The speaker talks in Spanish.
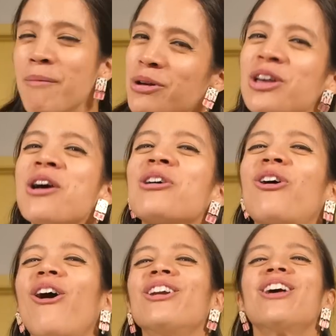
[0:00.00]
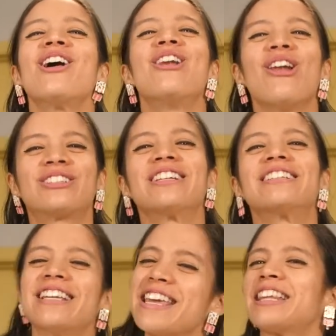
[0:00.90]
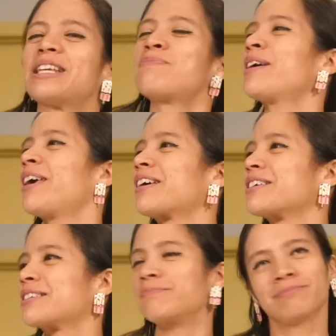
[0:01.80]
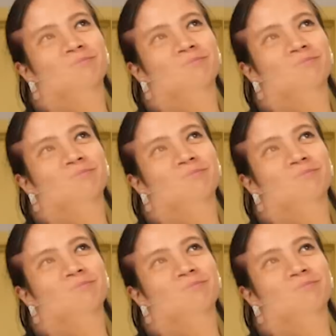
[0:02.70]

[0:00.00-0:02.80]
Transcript: Vamos con los siguientes panqueques.